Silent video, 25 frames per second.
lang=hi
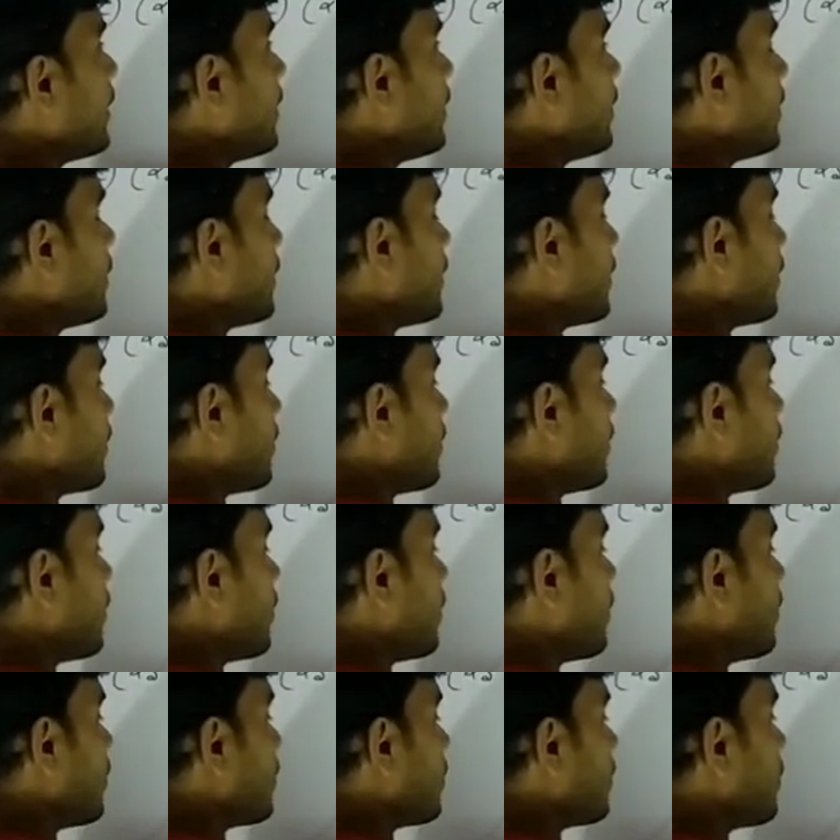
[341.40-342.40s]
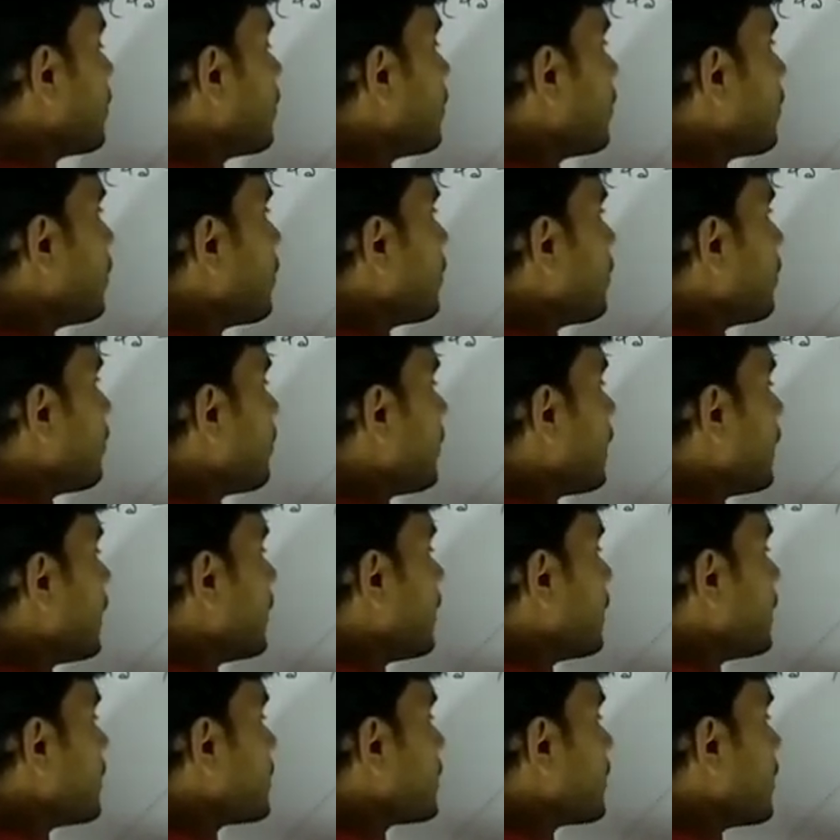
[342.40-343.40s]
डेल्टा
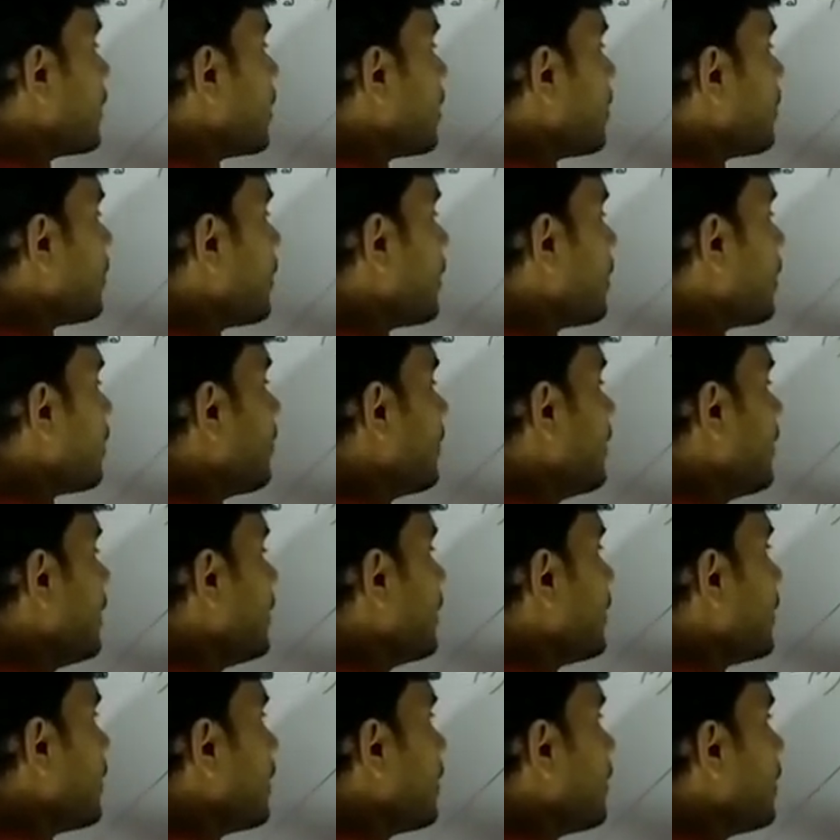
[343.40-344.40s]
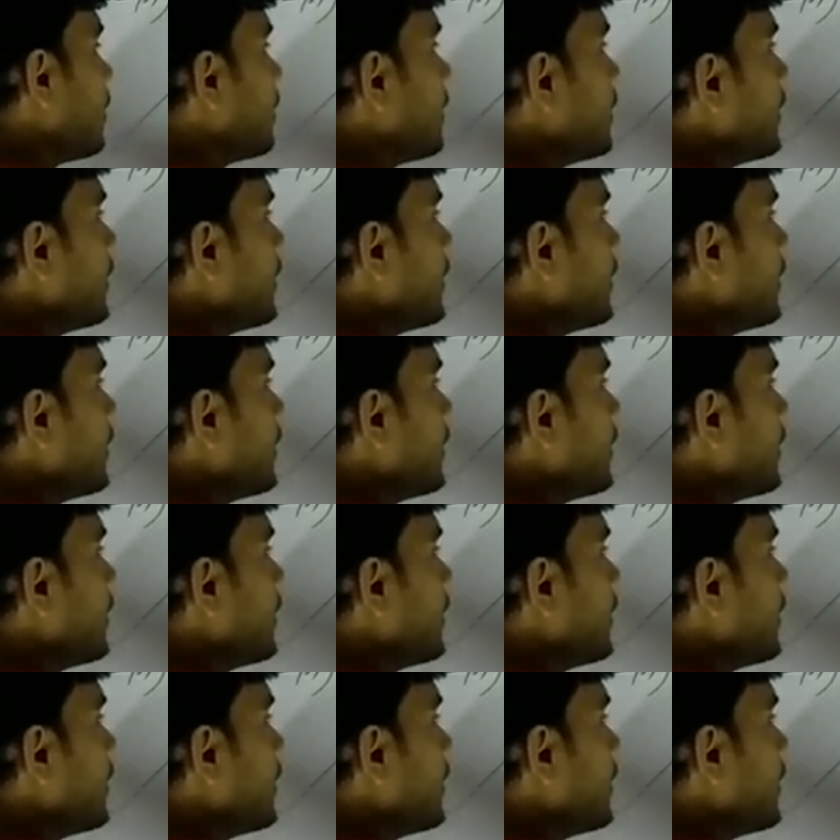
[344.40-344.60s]
माइनस गामा बीटा